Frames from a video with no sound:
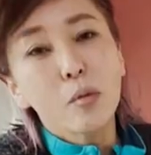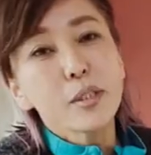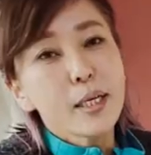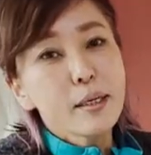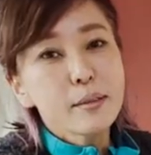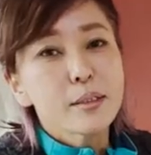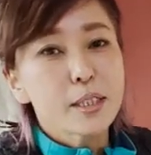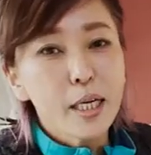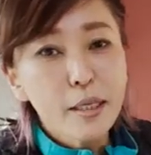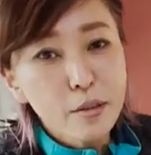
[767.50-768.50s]
子さん、
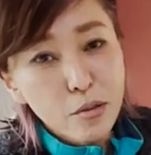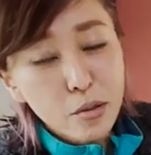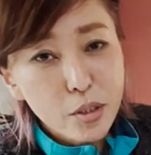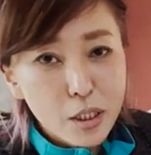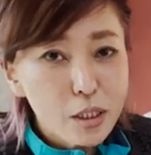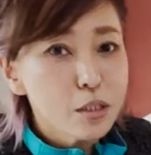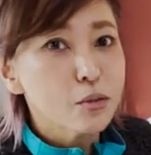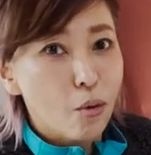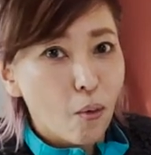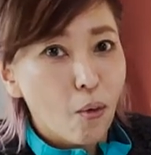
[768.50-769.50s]

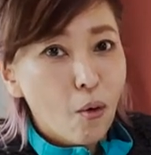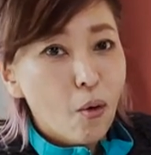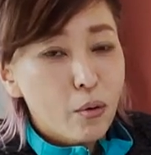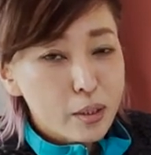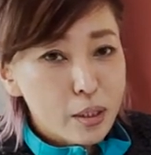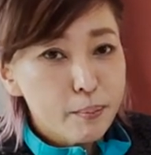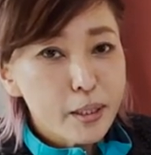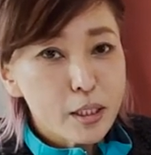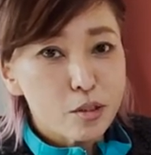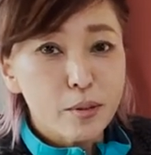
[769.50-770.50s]
チャイルドシートに
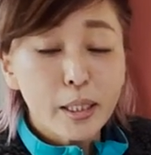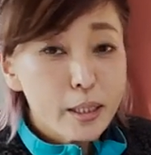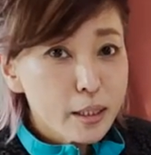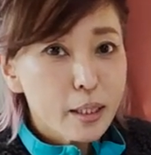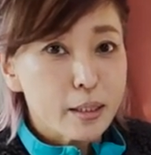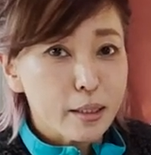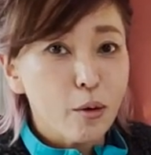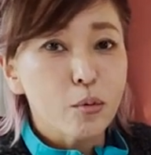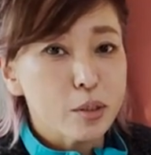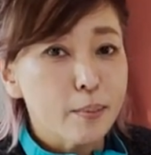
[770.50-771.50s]
まだ座らなきゃいけない
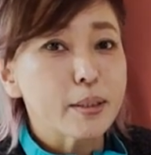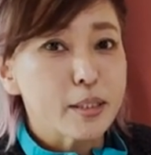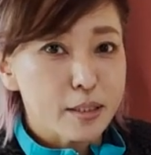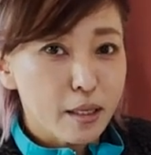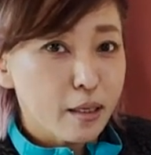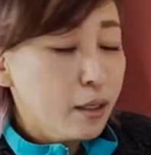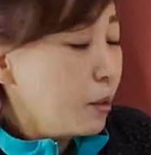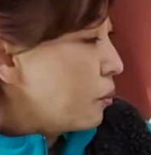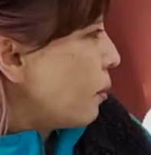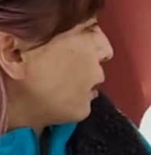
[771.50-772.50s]
お子様ですね
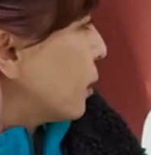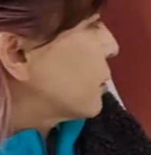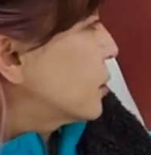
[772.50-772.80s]
は、